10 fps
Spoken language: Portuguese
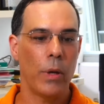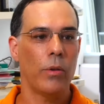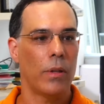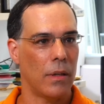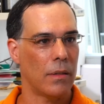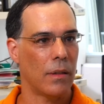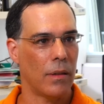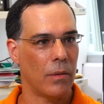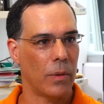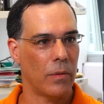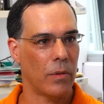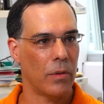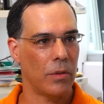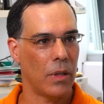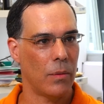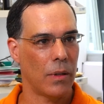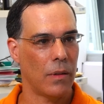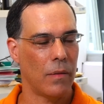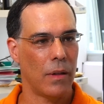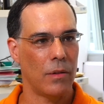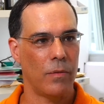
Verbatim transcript: é meu interesse na terapia fotodinâmica, na verdade,